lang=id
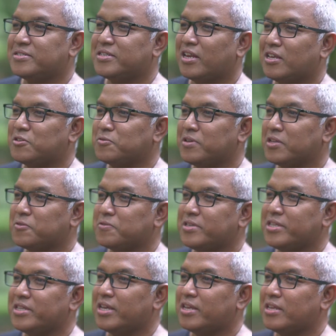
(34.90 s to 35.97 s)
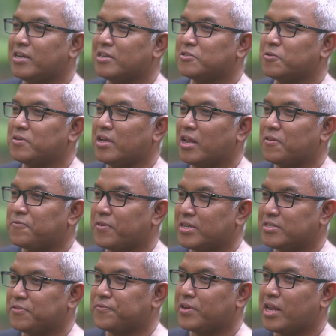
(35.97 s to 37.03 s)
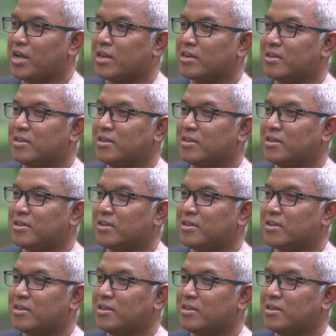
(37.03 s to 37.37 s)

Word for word: saya langsung jatuh cinta dengan Sony Alpha 7R,